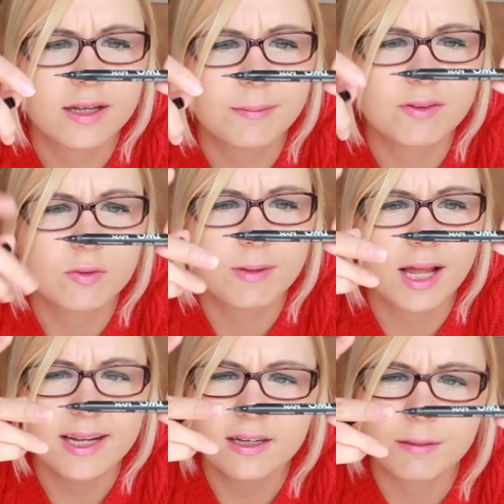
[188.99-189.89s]
Mit so einem
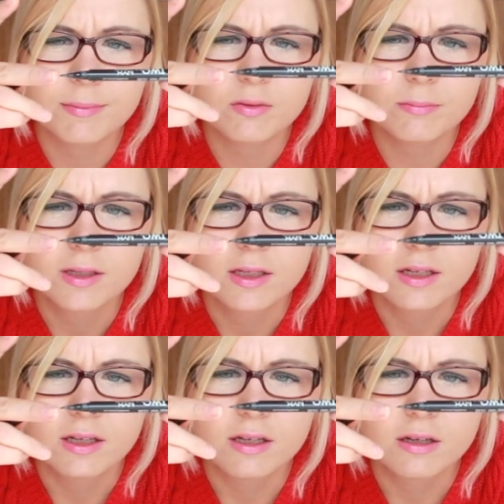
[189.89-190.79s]
Liner, mit so einem
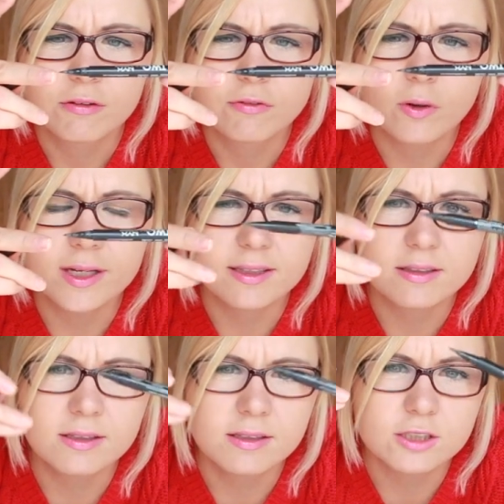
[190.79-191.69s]

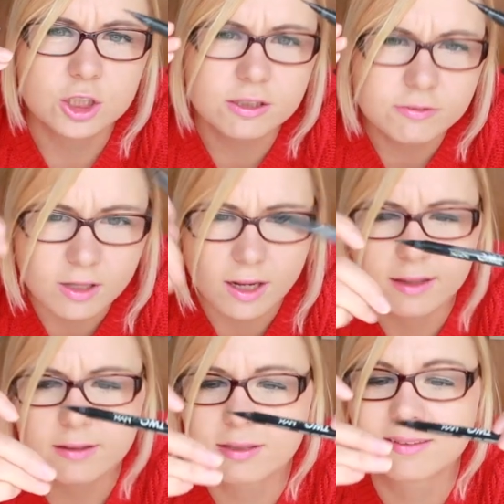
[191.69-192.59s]
feuchten Stift
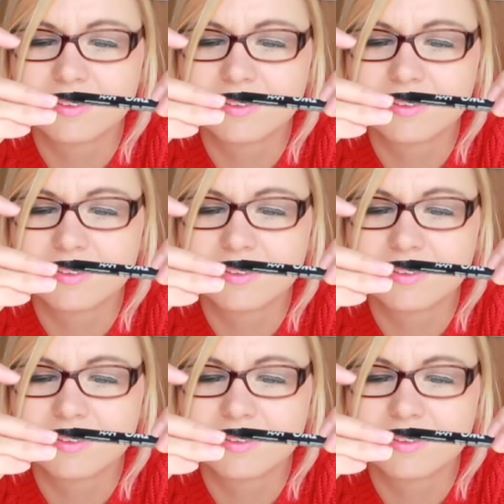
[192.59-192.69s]
halt.